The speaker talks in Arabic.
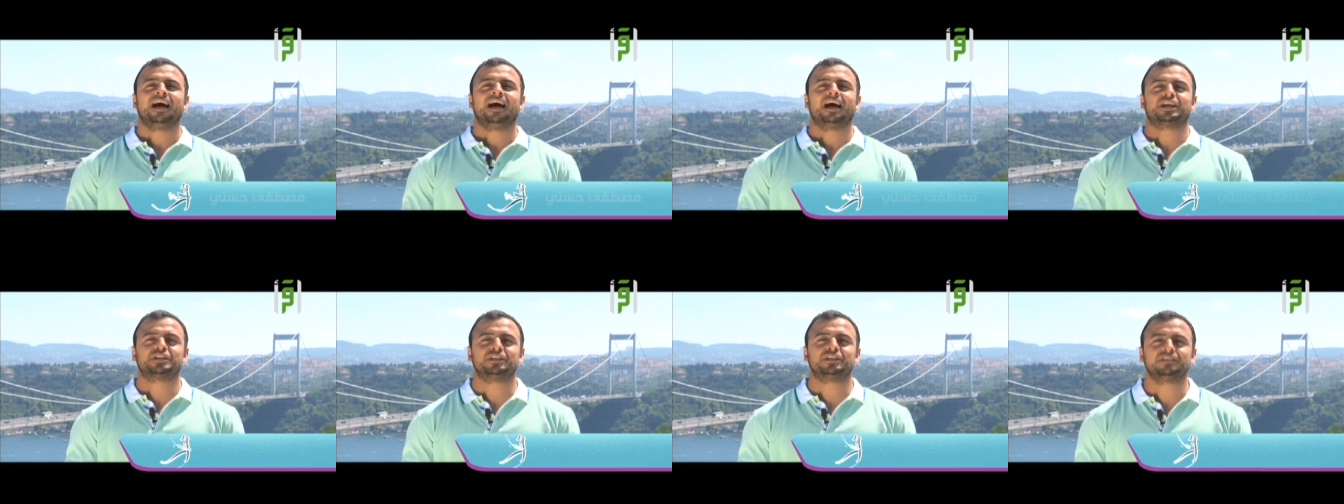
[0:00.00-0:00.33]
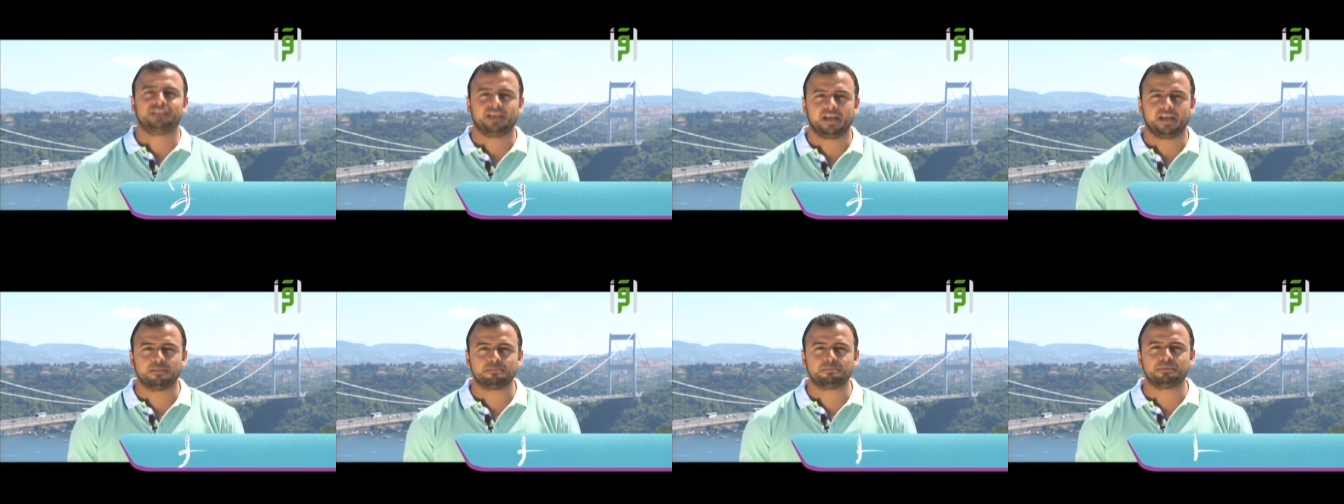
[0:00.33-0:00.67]

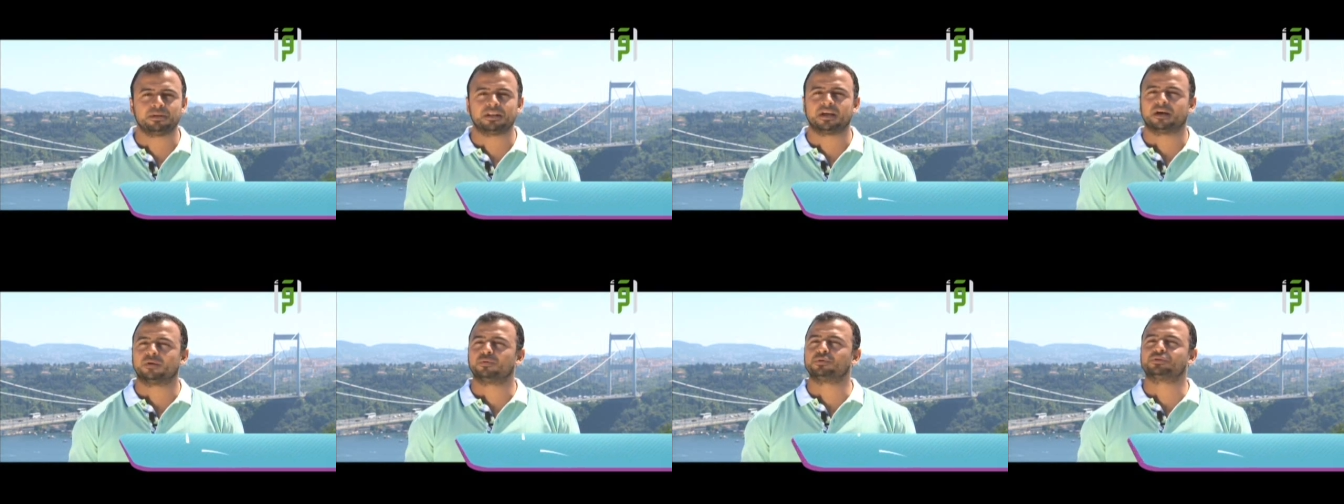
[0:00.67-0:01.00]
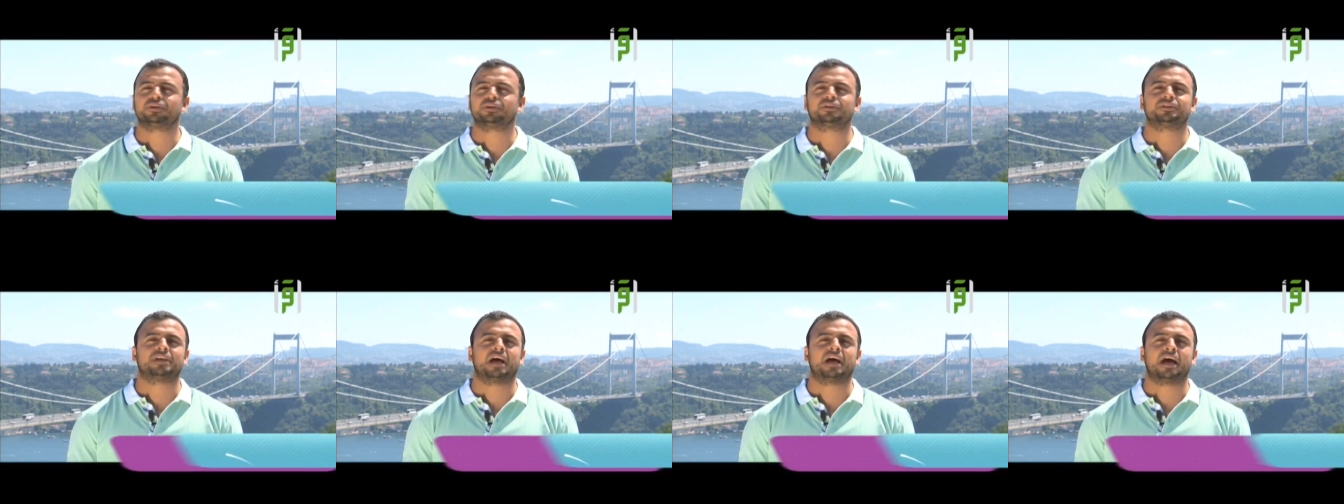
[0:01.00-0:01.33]
عشان تحبنا
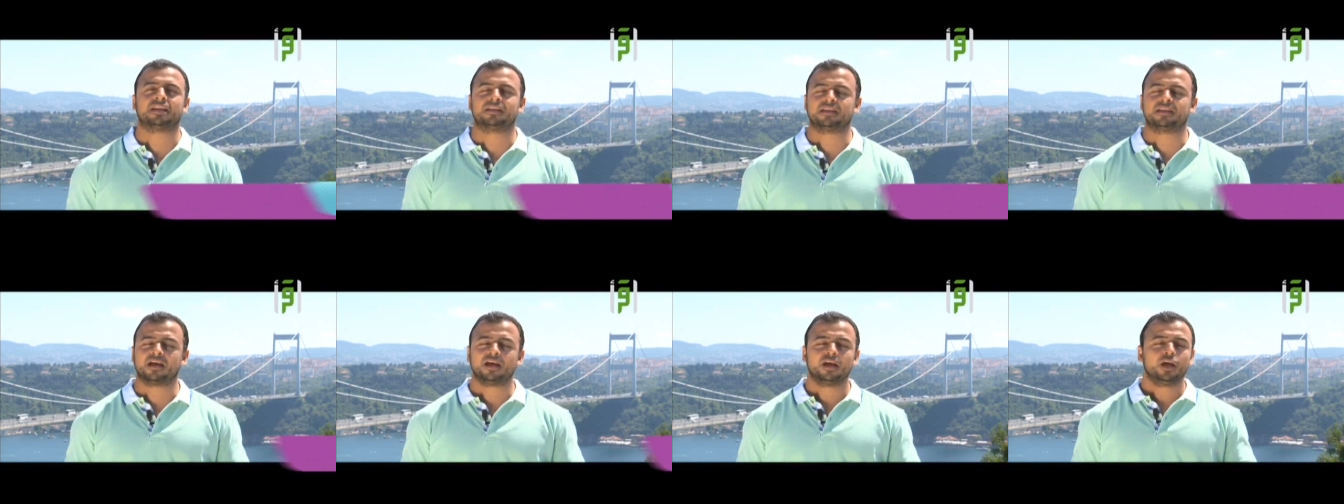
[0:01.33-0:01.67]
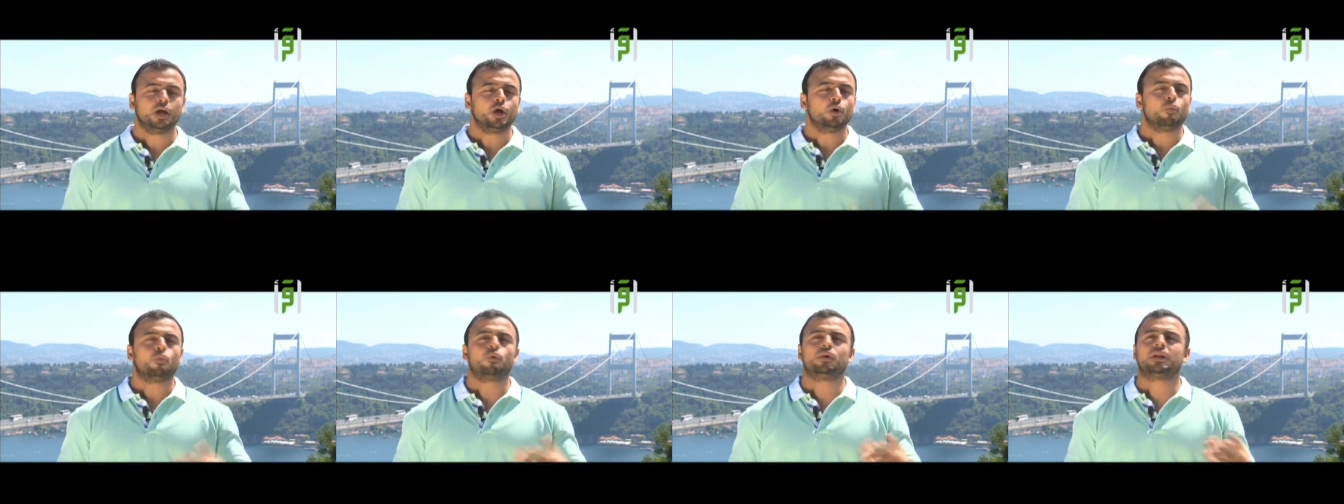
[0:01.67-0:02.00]
وترضى عنا
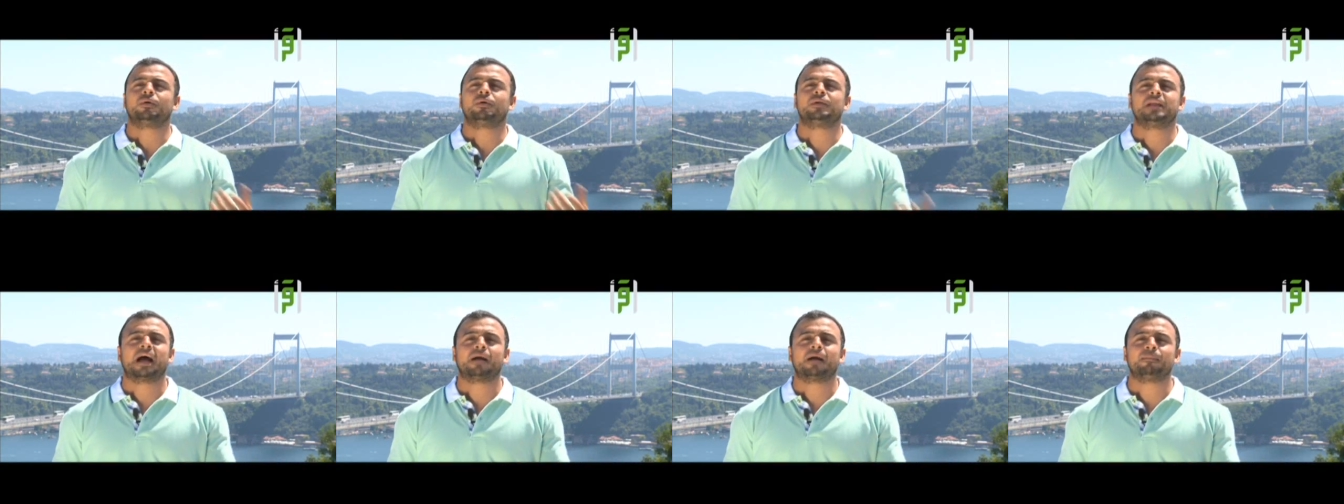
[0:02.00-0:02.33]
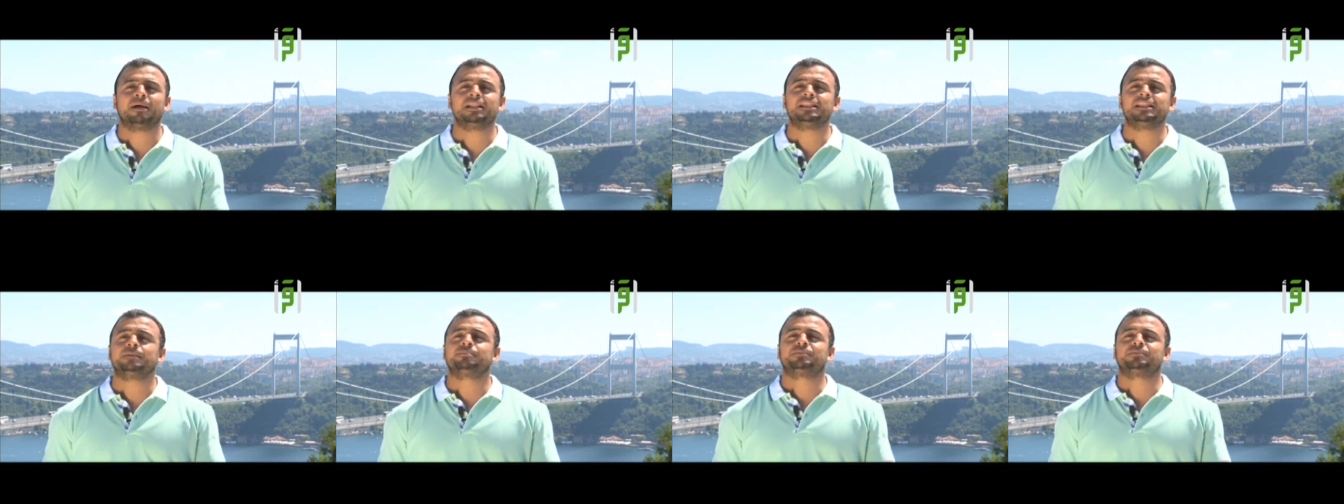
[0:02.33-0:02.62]
ولو الاعمال